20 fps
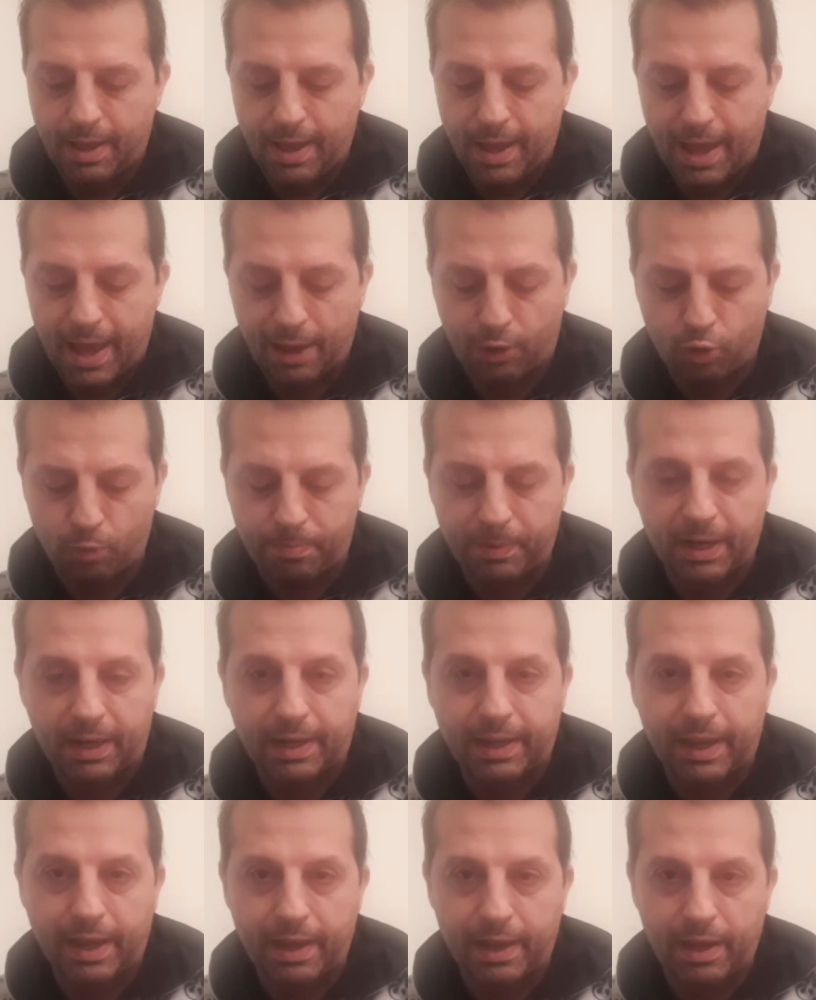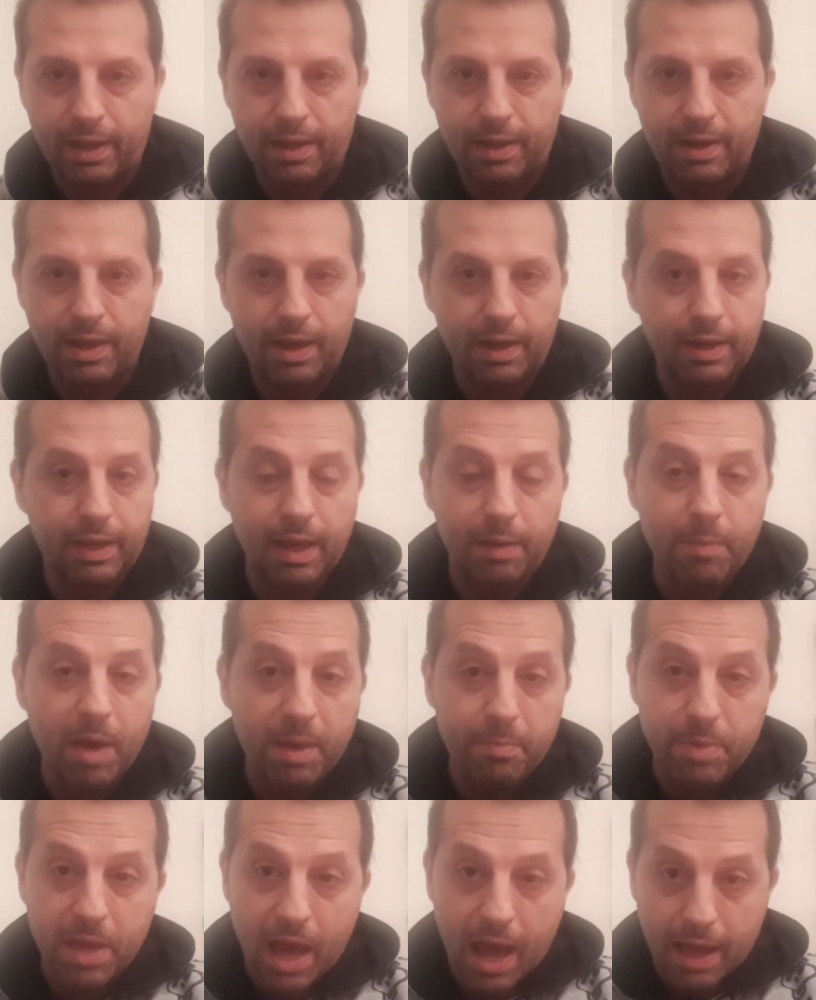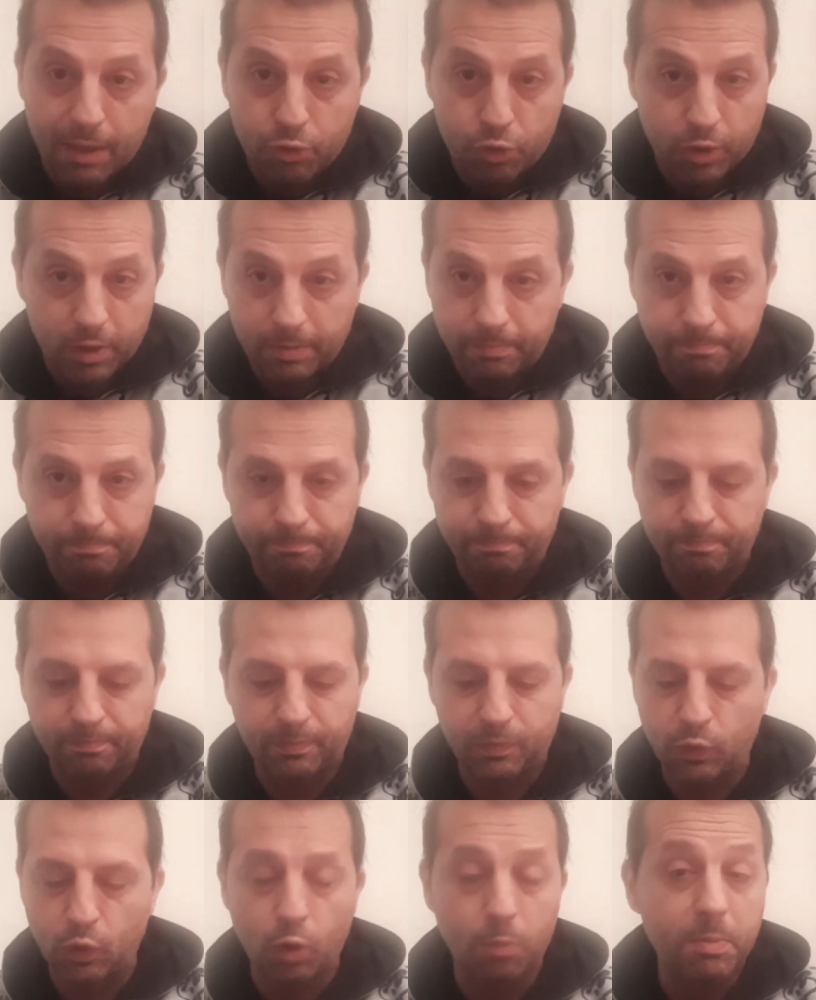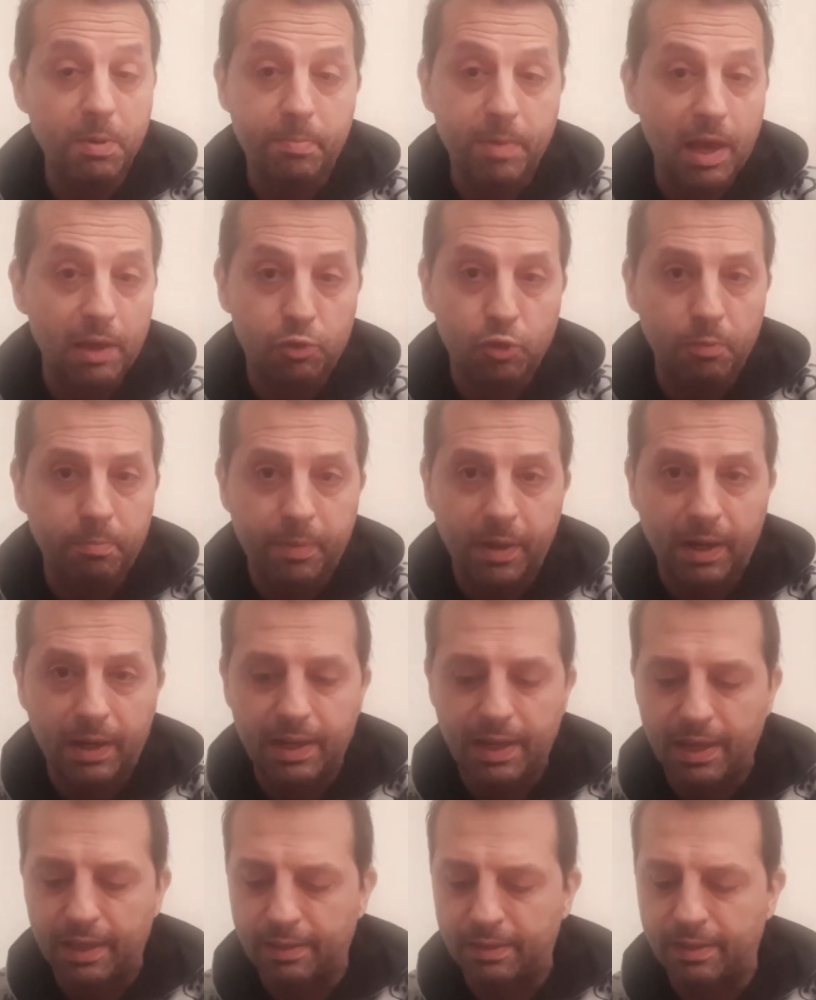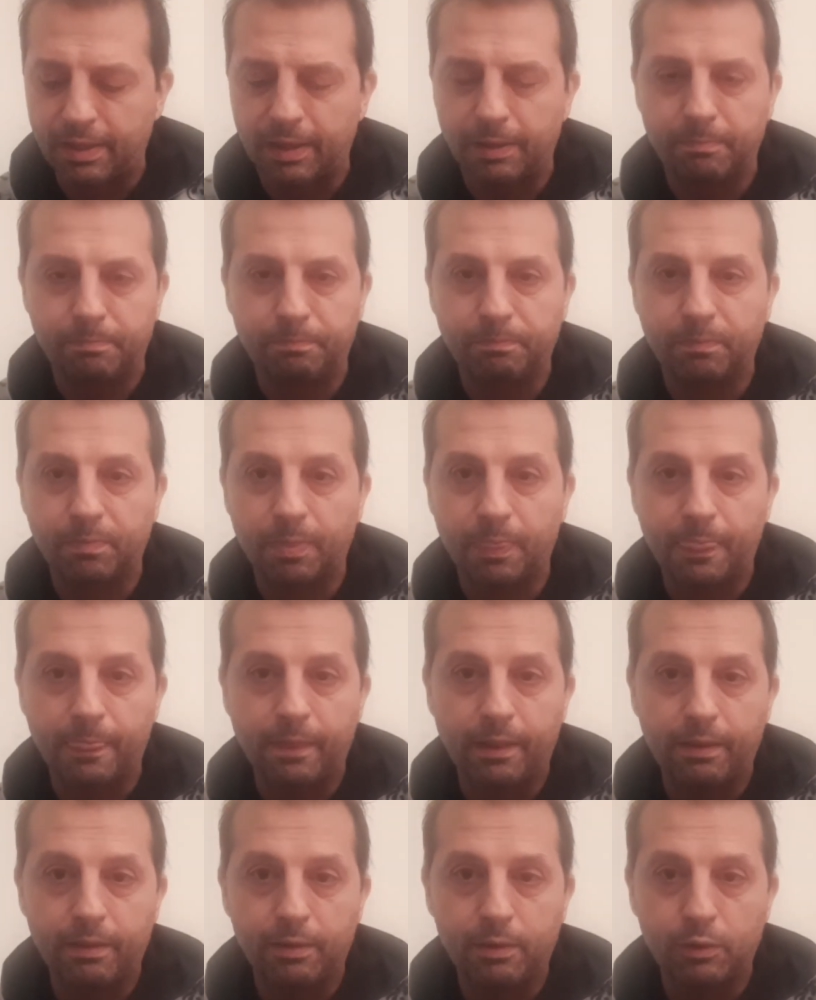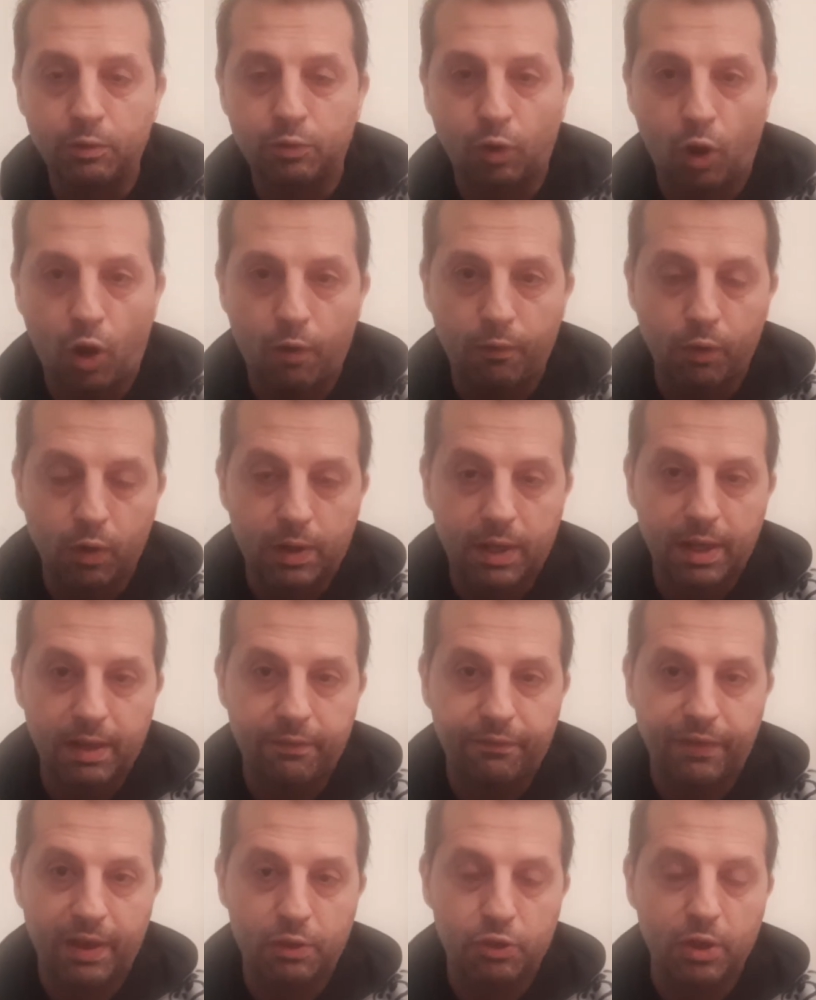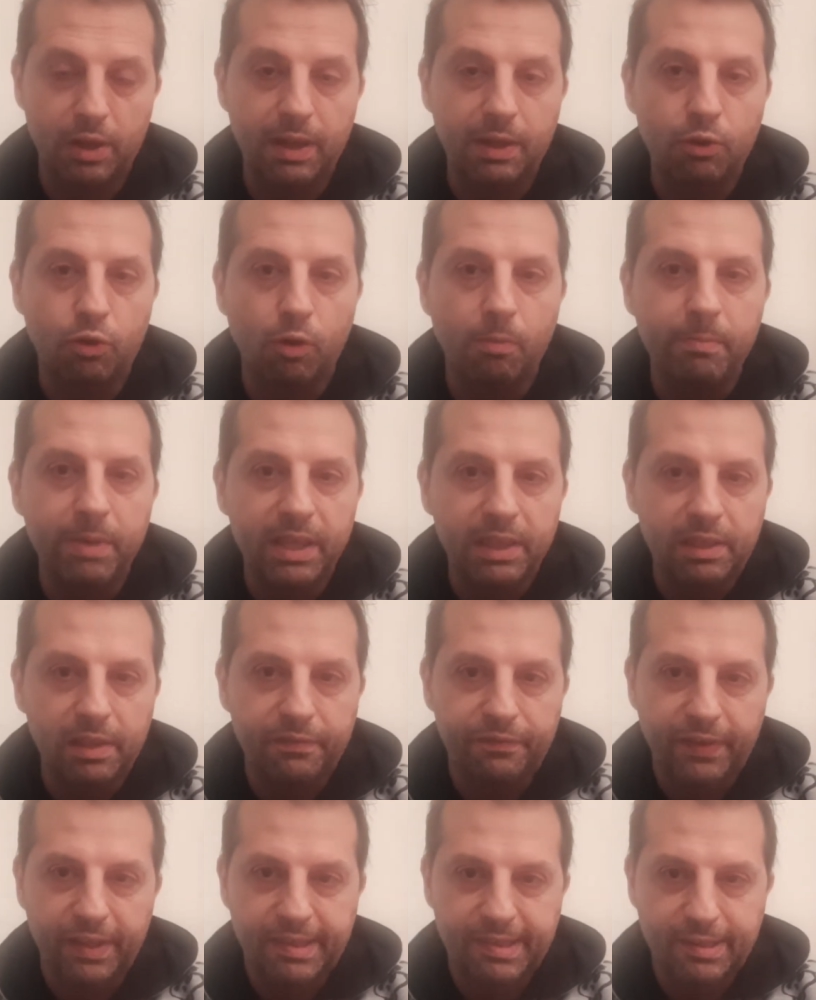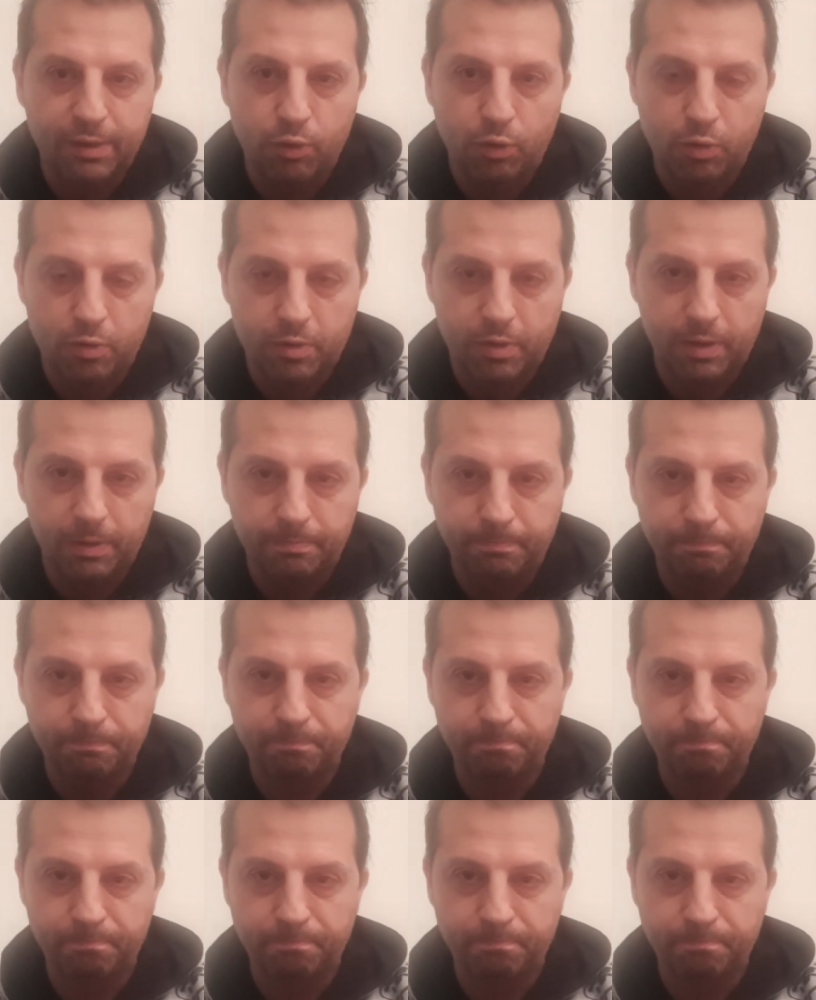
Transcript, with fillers: Ecco perché neanche a me piace, non mi piace per niente, trovo che faccia dei commenti faziosi.